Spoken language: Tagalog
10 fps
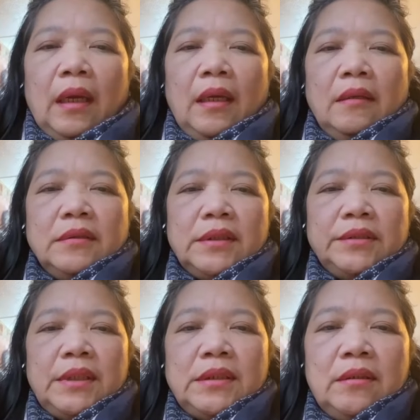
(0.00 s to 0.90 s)
Hello,
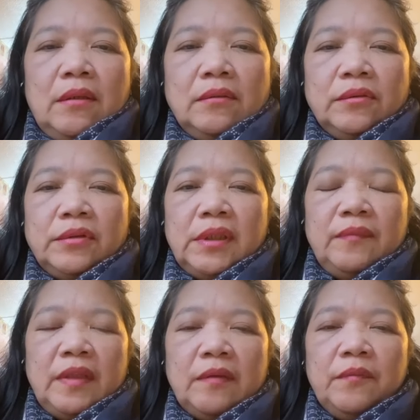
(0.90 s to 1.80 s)
Sir Jason. Good
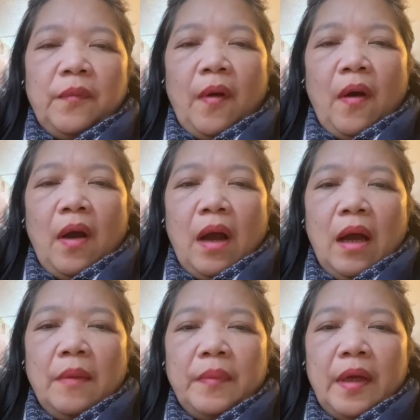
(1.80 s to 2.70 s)
evening po.
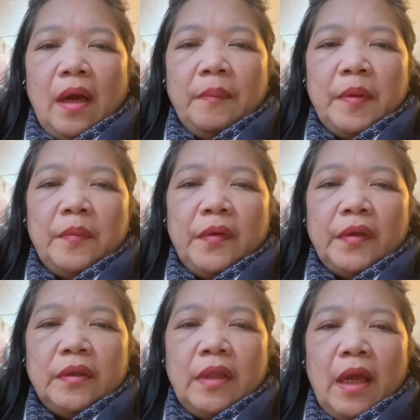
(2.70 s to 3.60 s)
Happy, happy
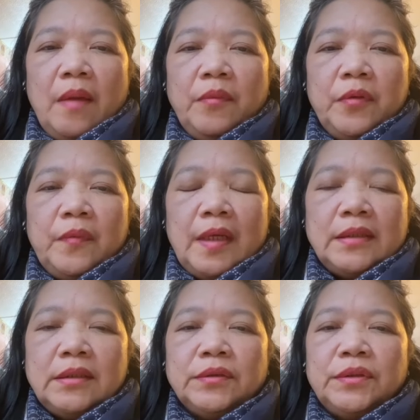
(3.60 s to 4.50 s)
birthday. More
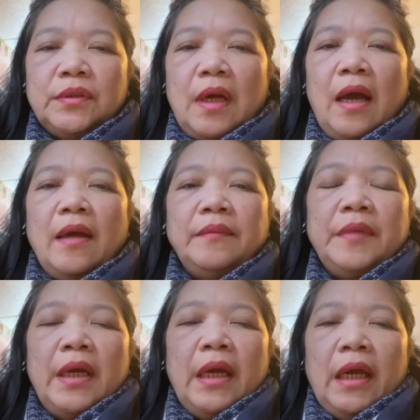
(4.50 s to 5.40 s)
blessings to come.